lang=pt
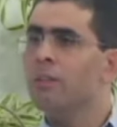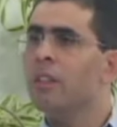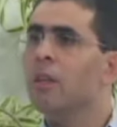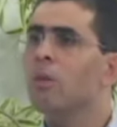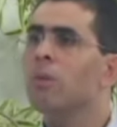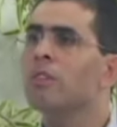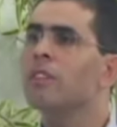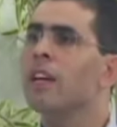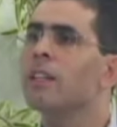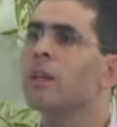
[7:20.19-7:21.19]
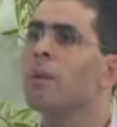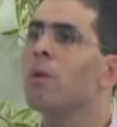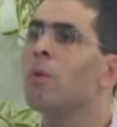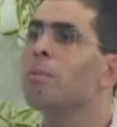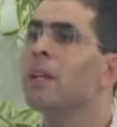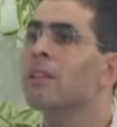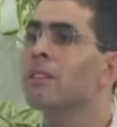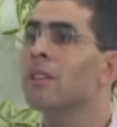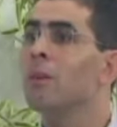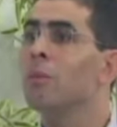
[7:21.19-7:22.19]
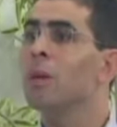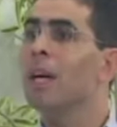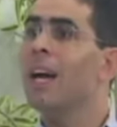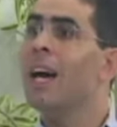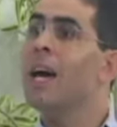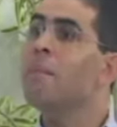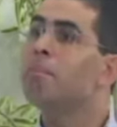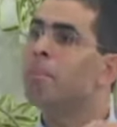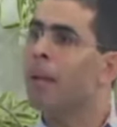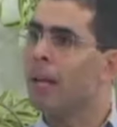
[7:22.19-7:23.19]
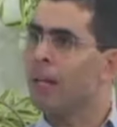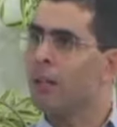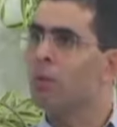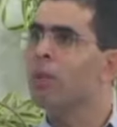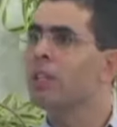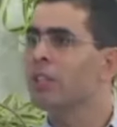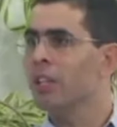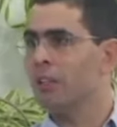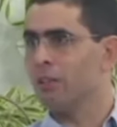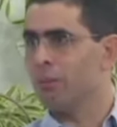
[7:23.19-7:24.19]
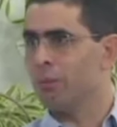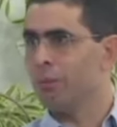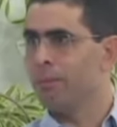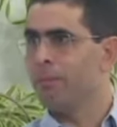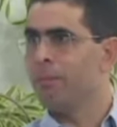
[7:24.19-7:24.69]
você não consegue ter uma compreensão ampla do cristianismo. O